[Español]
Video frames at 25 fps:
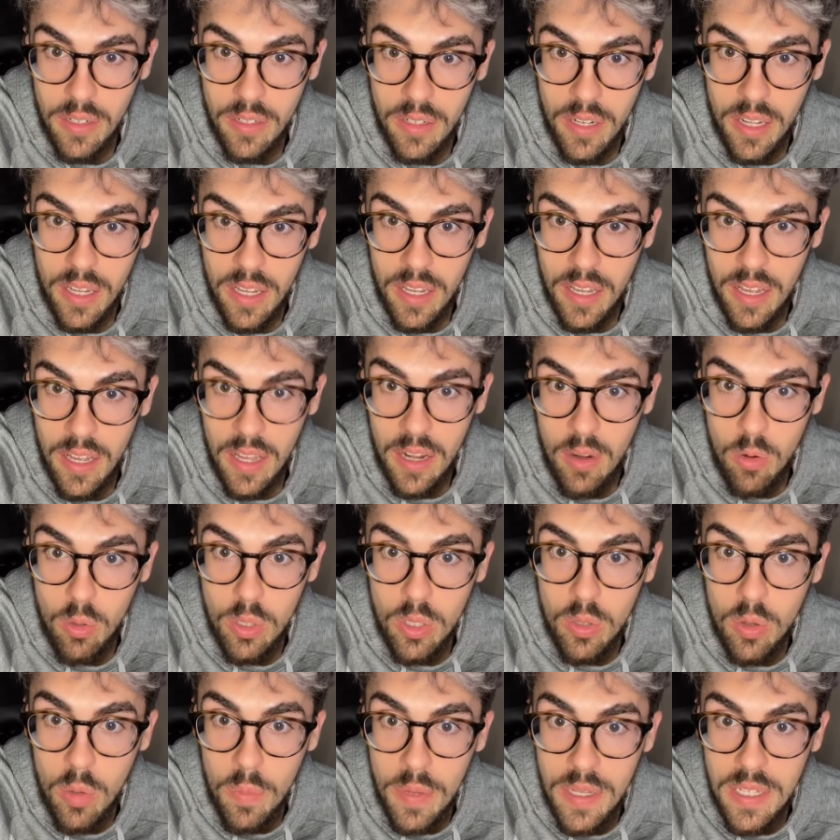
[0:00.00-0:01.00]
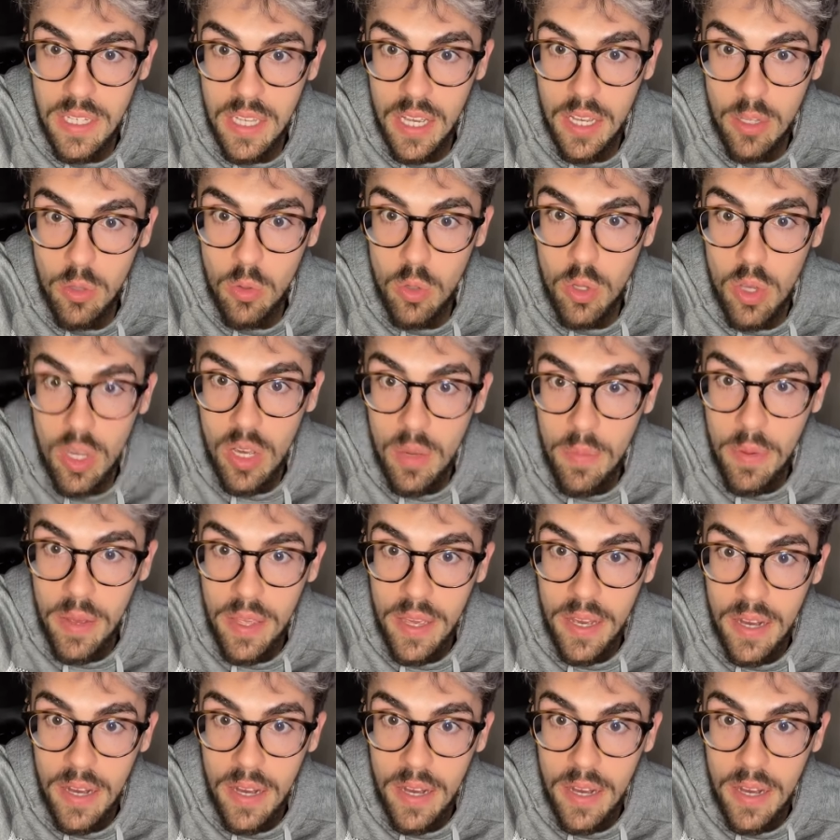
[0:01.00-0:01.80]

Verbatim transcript: Eh, el último mensaje tuyo que me ha